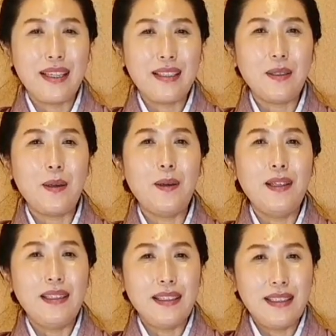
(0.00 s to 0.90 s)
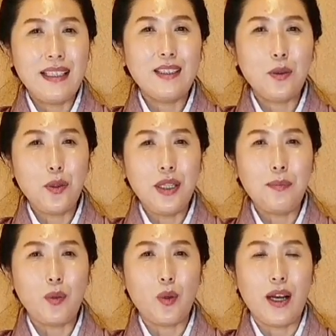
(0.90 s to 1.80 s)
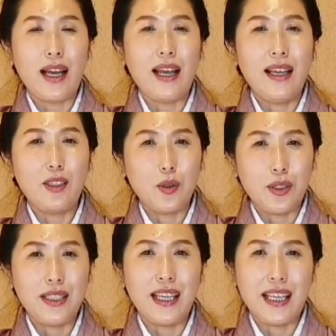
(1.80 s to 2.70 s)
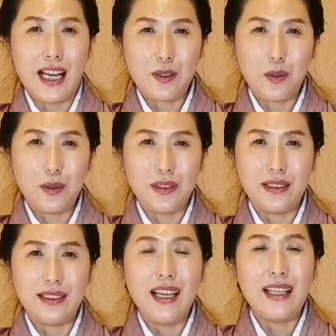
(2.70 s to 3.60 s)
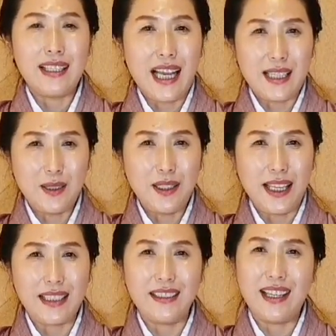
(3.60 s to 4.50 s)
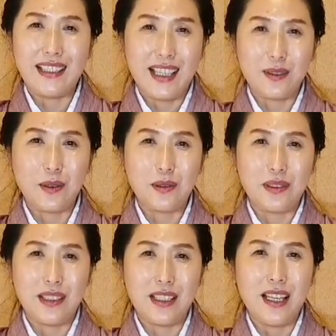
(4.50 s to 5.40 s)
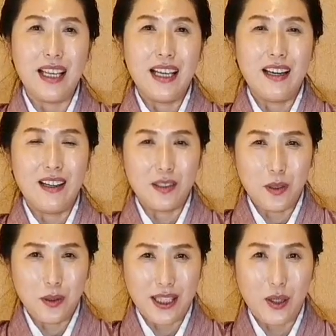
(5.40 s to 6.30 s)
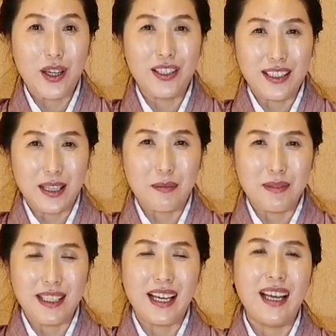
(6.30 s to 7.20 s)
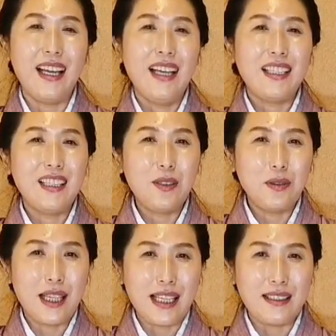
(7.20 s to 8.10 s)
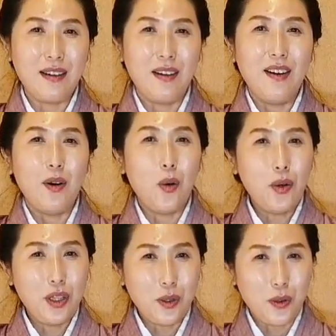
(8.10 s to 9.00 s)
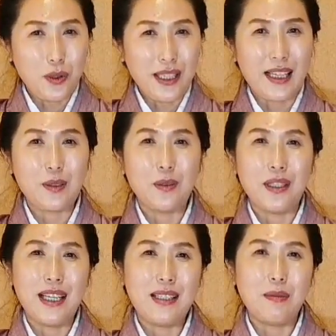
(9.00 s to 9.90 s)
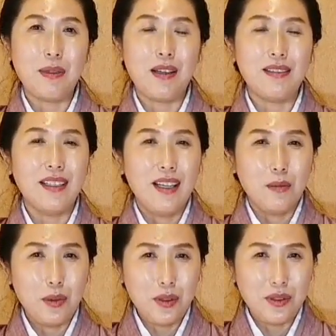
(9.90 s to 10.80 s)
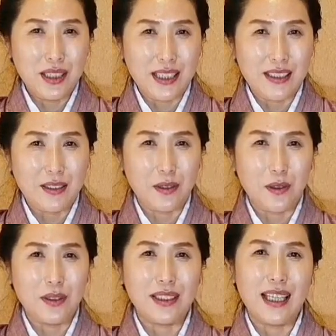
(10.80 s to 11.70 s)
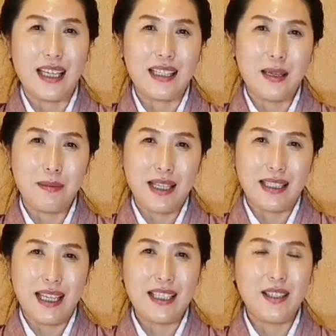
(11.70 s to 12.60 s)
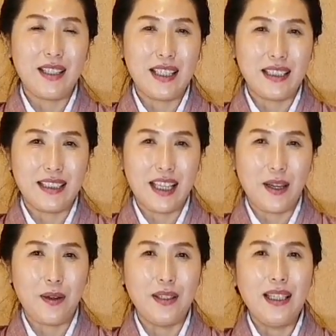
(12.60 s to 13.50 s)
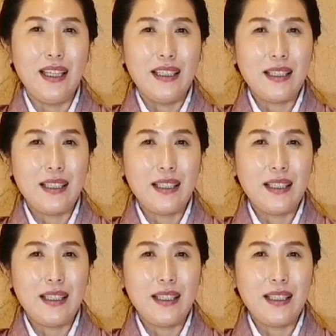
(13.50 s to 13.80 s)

그래서 일단은 손님과 주인의 약속은 사전에 그러한 약속들이 어, 서로가 되어 있답니다. 그리고 나서 오기로 약속을 했으면 무슨 일이 있어도 그날에 참가를 하셔야 되는데요.